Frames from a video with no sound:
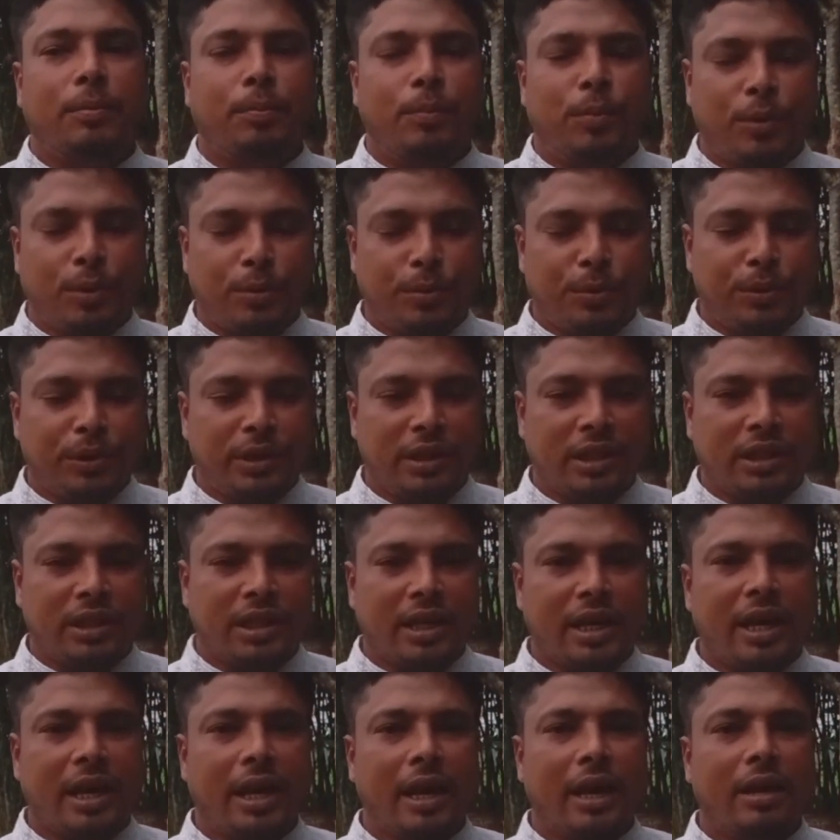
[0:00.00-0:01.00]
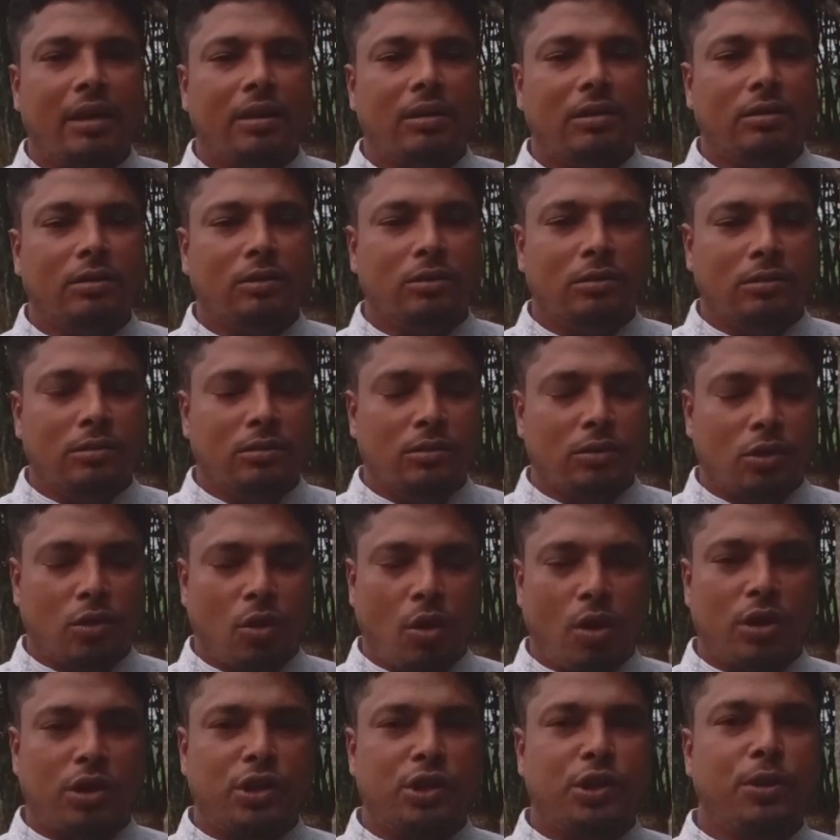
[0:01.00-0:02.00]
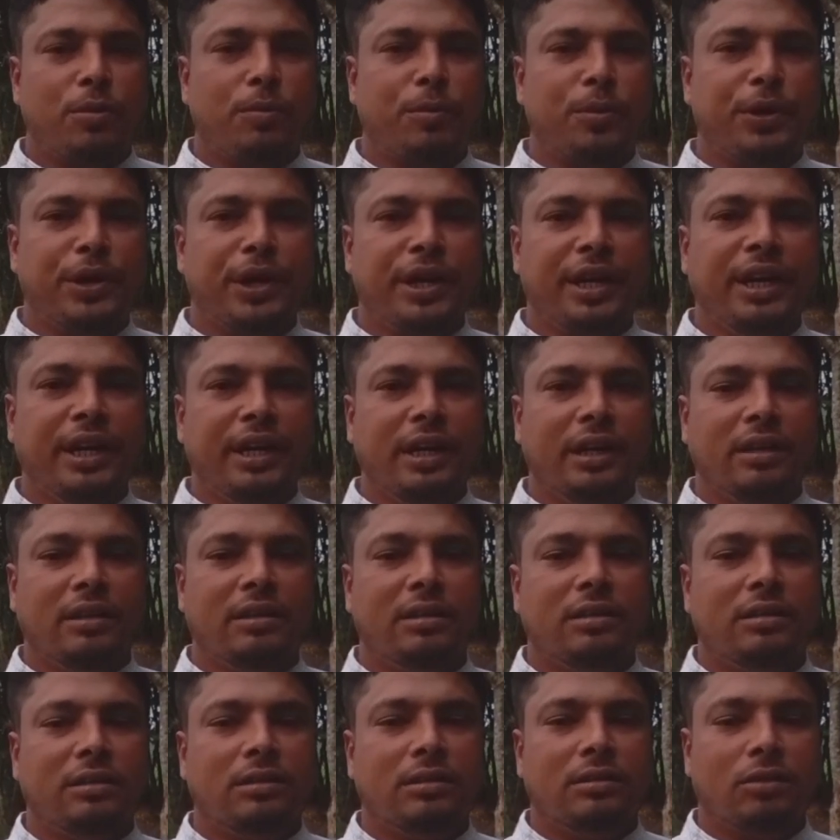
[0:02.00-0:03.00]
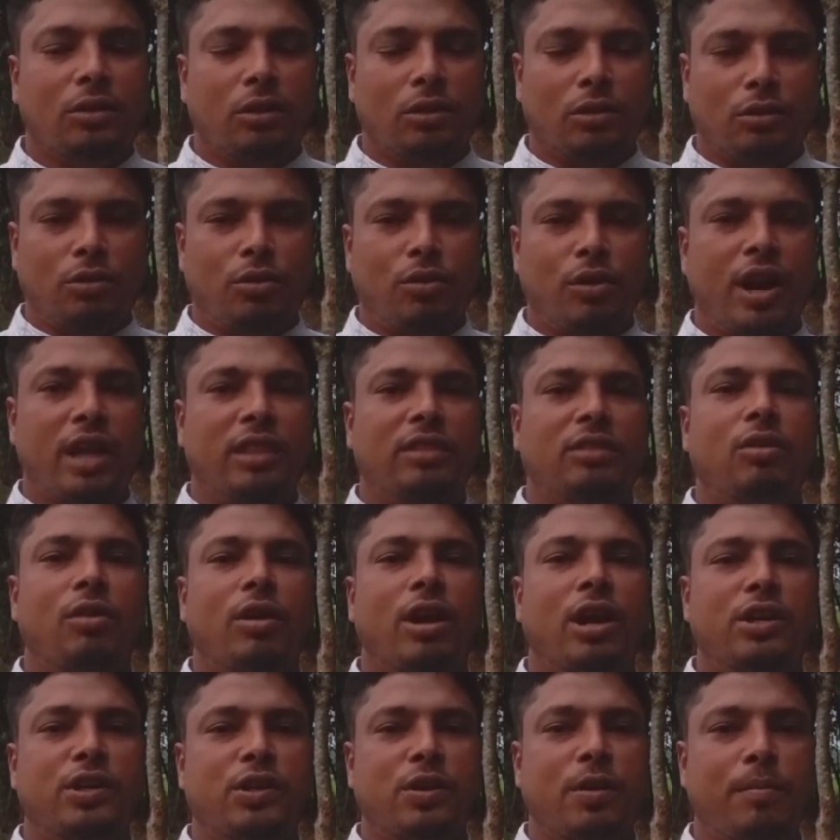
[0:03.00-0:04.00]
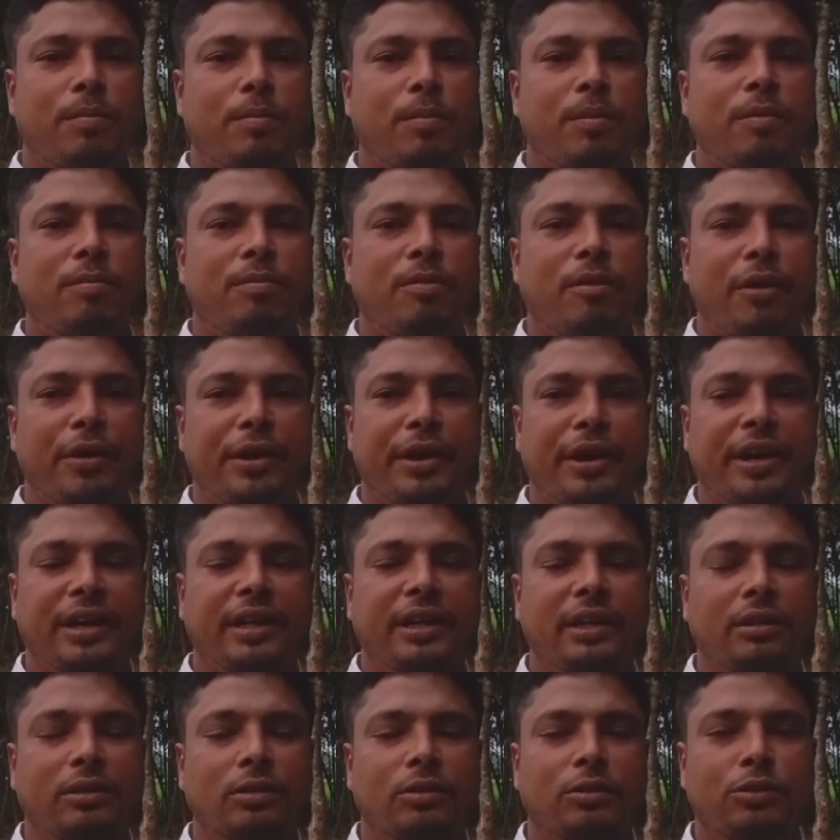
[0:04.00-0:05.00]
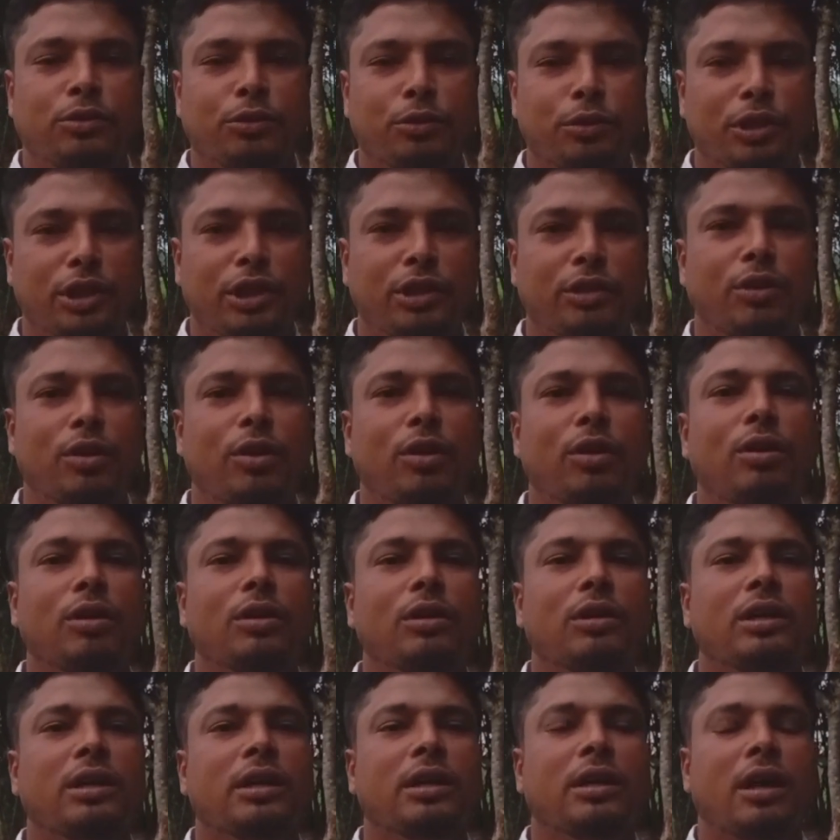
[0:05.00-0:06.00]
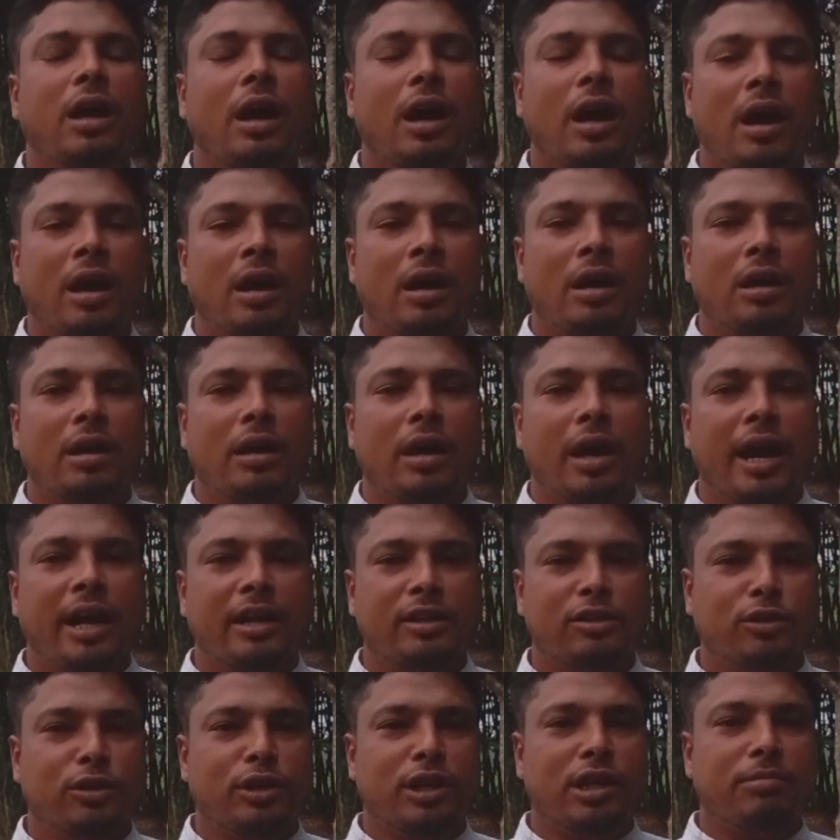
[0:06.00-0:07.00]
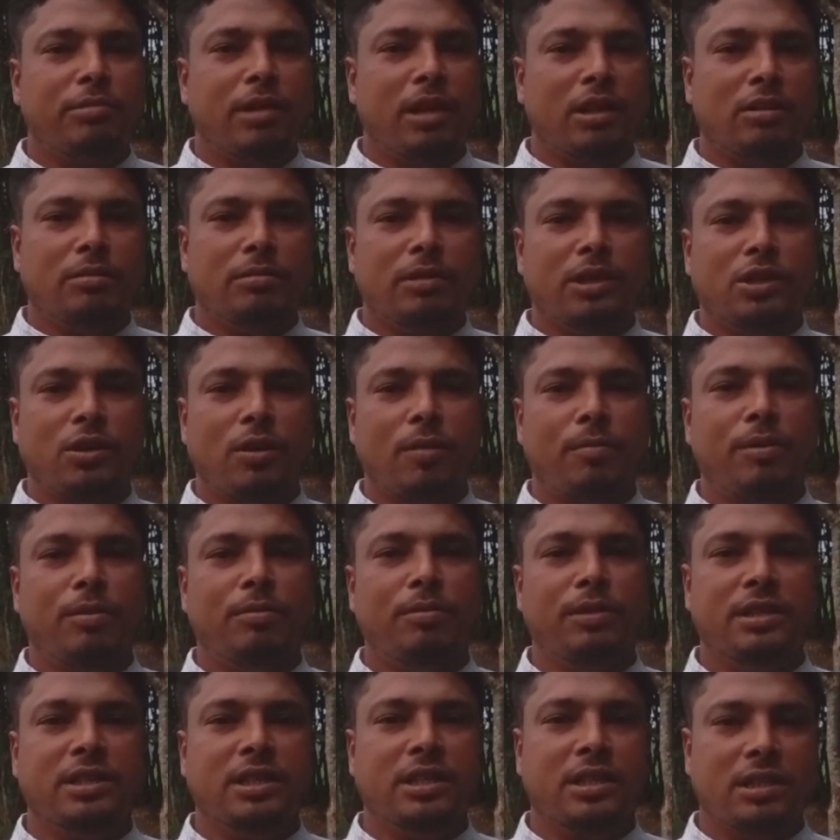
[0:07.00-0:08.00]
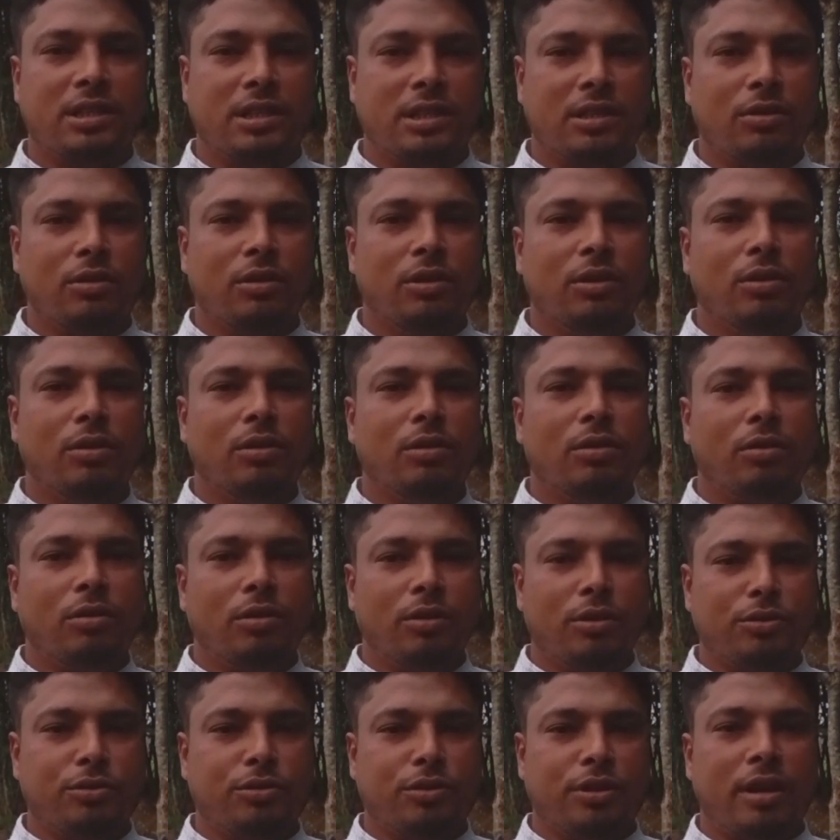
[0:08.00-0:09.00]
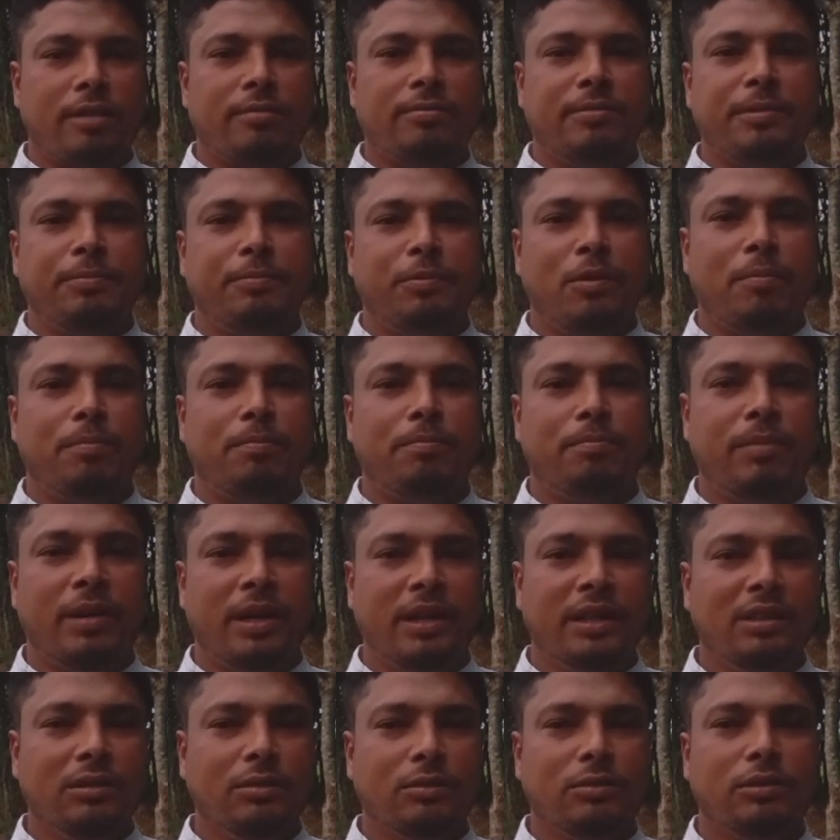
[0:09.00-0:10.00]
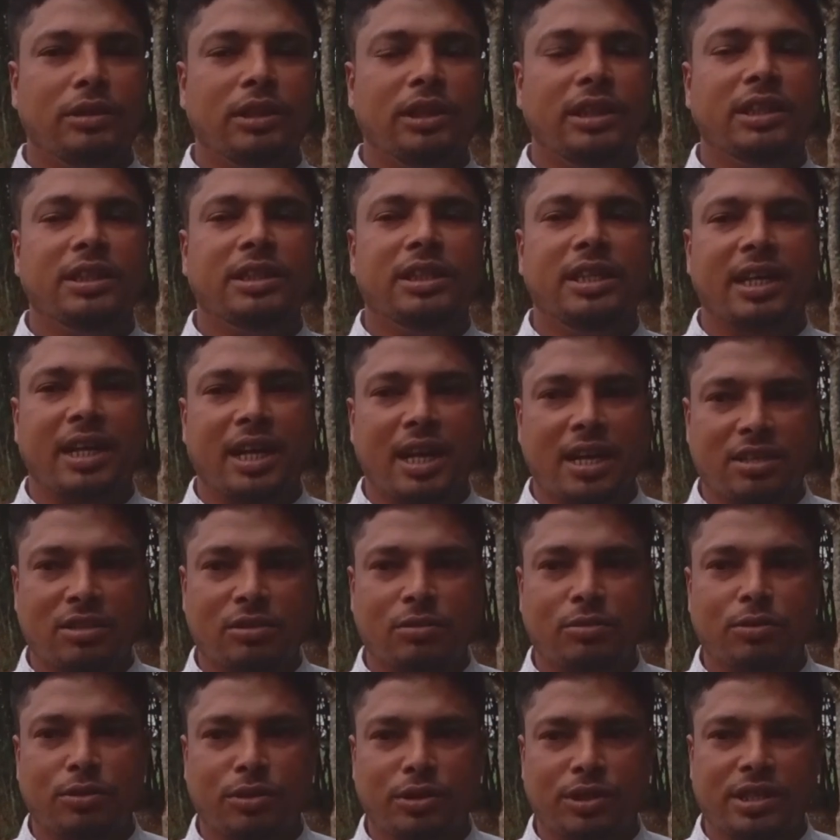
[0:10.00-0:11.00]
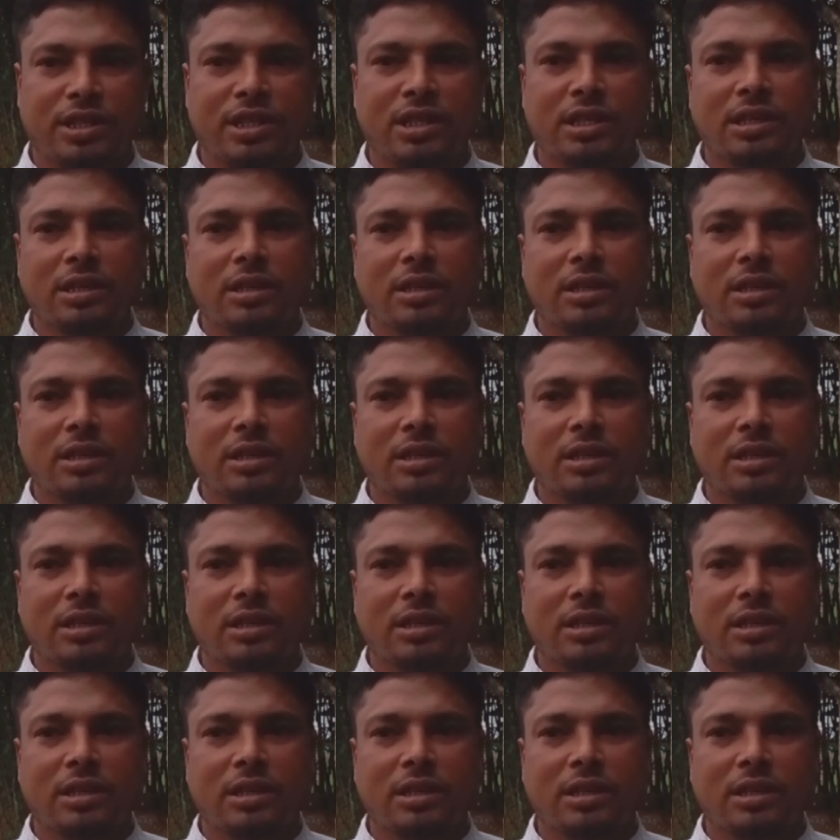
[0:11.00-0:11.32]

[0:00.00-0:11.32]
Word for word: পরবর্তীতে শর্ট সময়ে তৎক্ষণাৎ করা সম্ভব হয় নাই যদিও একজনের মাধ্যমে সম্ভব হয়েছে সেটা হলো কোনো ঝোড়ার বিপ্লব ভাই উনি যে কাজ করছে